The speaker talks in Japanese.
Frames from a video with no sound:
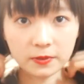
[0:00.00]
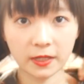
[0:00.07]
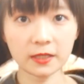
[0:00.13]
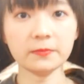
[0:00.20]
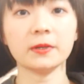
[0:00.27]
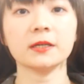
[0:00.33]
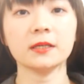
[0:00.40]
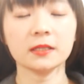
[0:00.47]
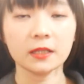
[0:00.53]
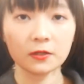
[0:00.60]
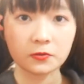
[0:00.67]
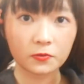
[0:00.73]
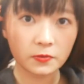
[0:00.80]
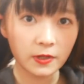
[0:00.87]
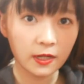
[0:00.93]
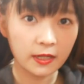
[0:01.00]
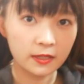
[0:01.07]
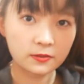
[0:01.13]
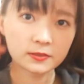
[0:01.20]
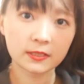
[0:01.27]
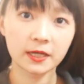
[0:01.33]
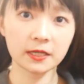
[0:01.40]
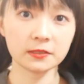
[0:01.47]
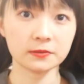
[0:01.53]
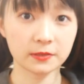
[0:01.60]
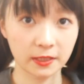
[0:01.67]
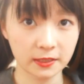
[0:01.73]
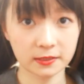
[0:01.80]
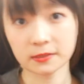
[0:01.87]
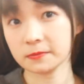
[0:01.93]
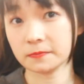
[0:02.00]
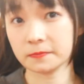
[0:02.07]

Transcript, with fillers: 今着てるのが L サイズで